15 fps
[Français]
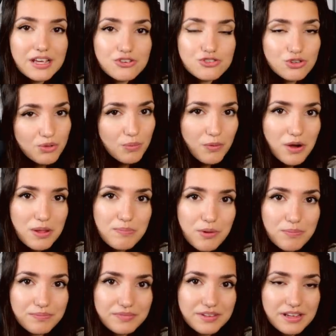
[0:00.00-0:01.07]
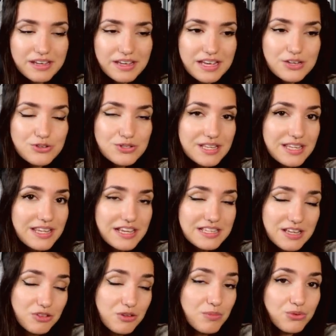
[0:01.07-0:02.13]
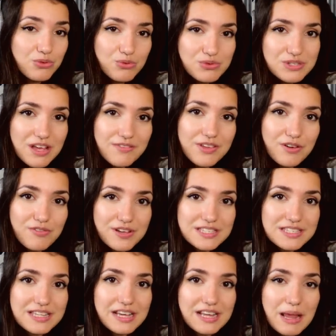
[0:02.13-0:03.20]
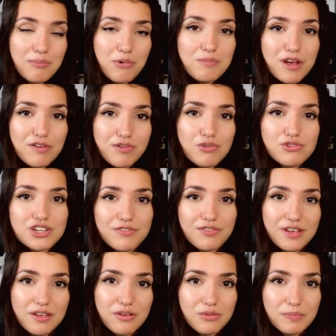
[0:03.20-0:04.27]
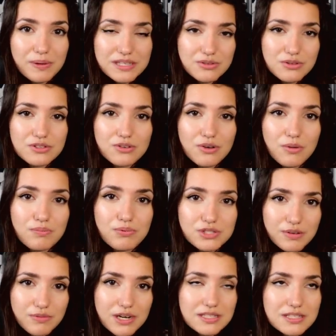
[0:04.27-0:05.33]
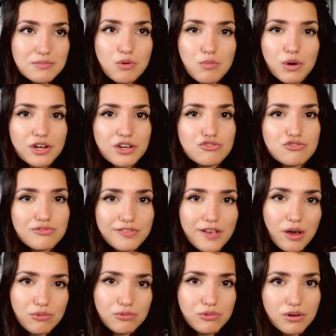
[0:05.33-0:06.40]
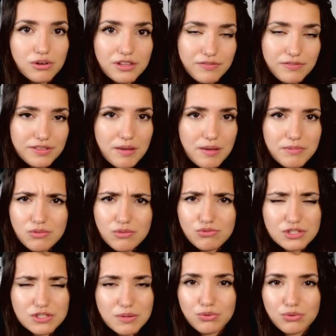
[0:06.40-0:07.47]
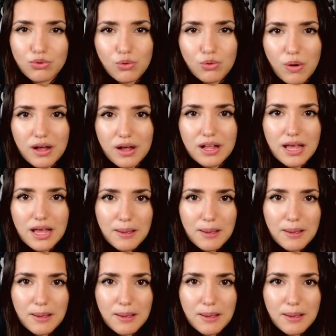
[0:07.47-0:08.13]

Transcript: je tombe dans les pommes. Et je sais exactement de où ça vient en fait, c'était que la première fois où j'ai fait une prise de sang pour savoir s'il me manquait du fer ou euh, des vitamines ou je sais plus trop quoi,